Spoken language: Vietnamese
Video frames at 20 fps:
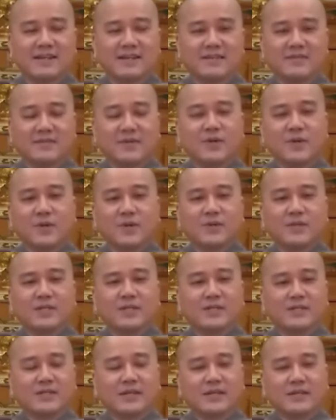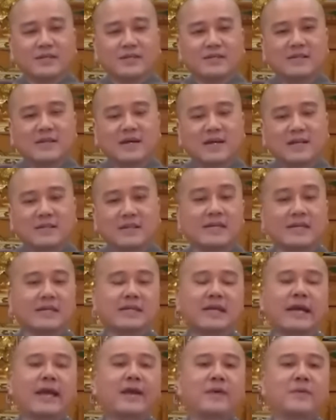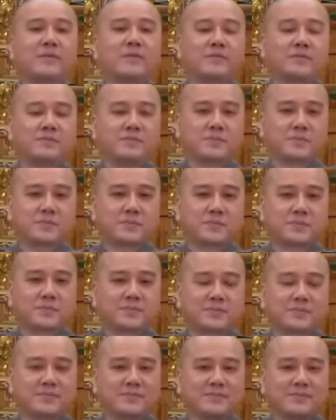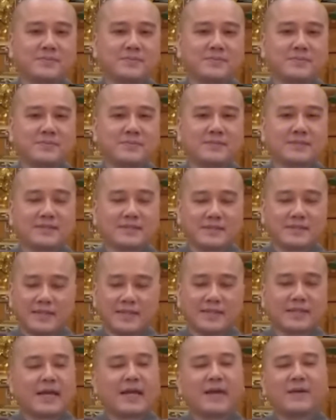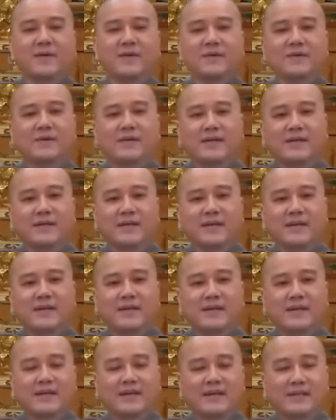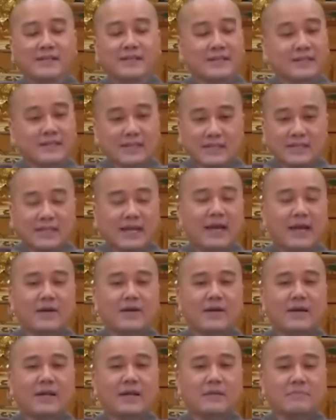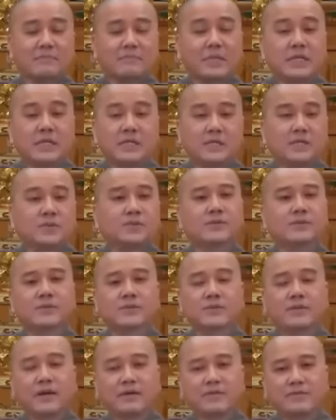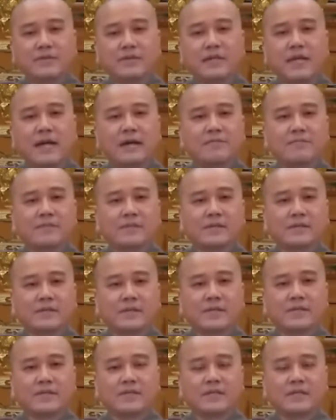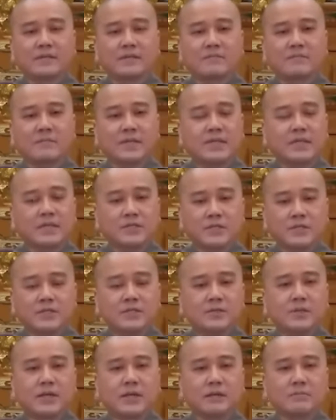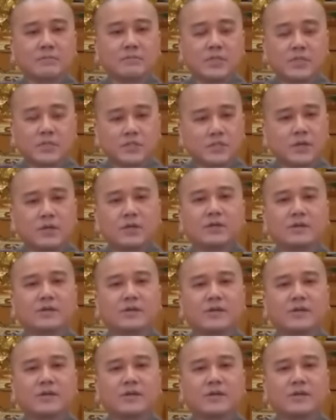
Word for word: ví dụ như chữ à, tỳ kheo ừ, tỳ kheo à, chữ tỳ kheo hay là bhikkhu à, phiên âm từ cái chữ bhikkhu hay là biso